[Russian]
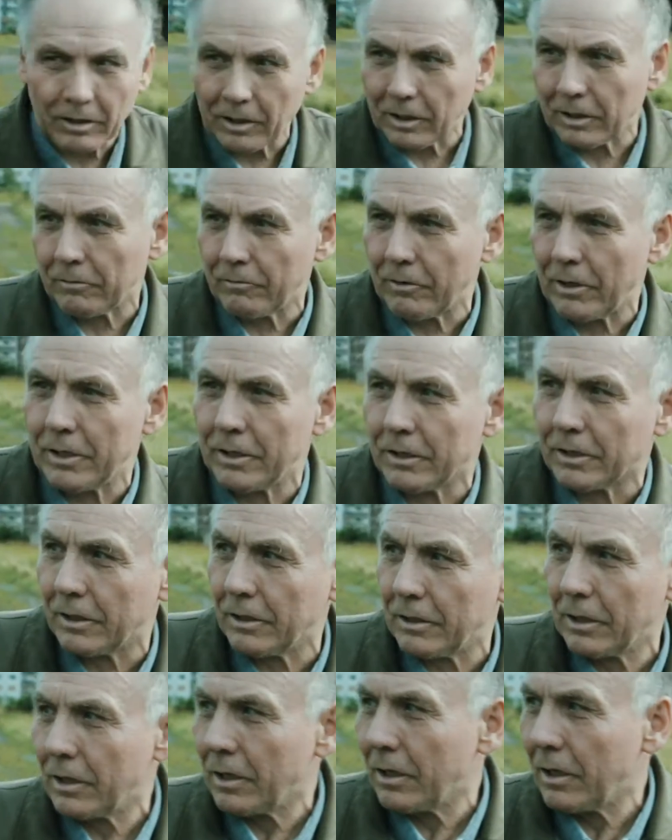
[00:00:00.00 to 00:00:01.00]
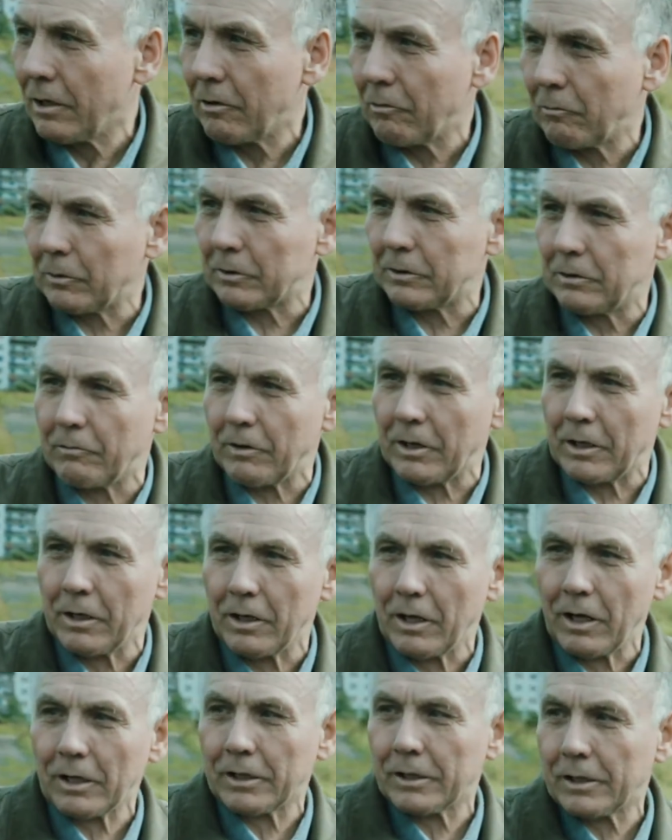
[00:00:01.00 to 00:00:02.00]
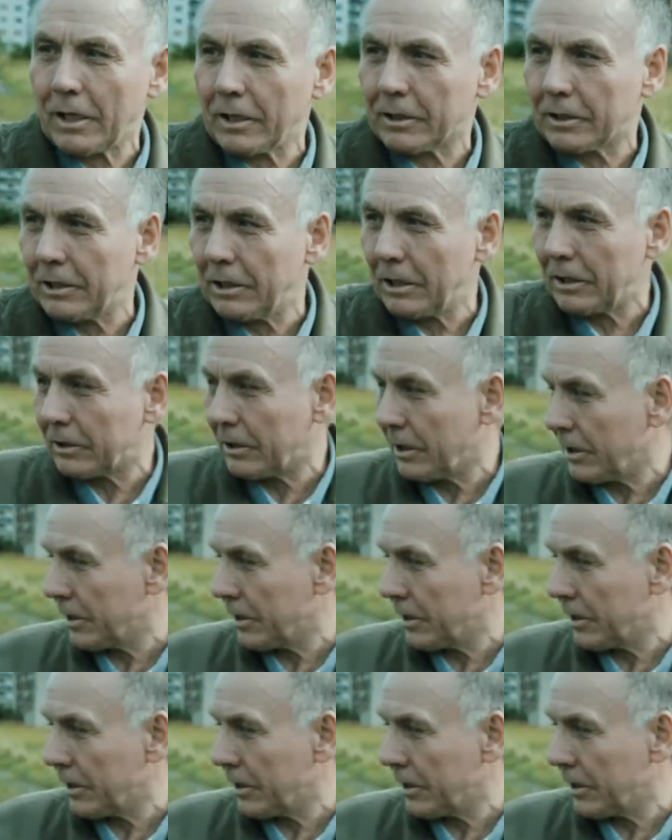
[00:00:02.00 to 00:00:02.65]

развалины, вот два остатки от